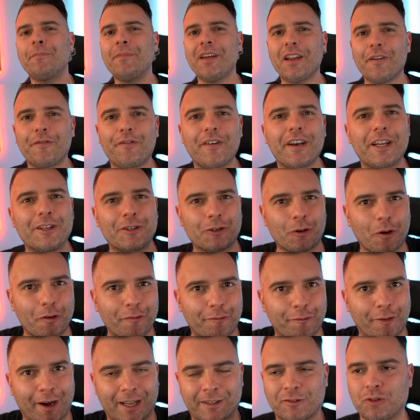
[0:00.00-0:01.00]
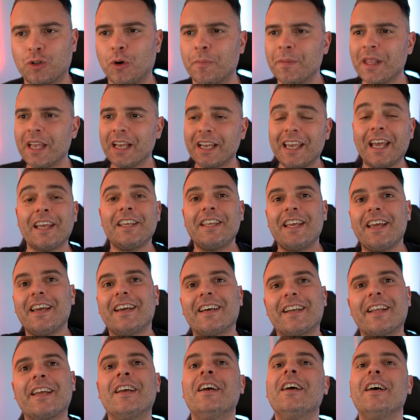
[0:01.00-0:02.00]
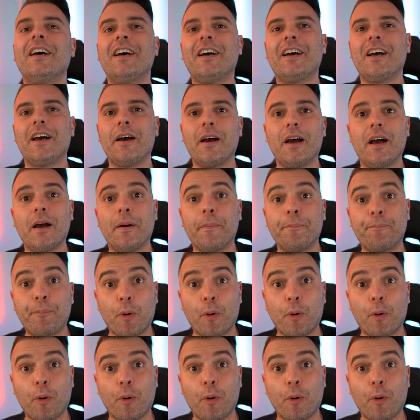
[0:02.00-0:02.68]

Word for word: Mi riferisco al fatto che ieri eh,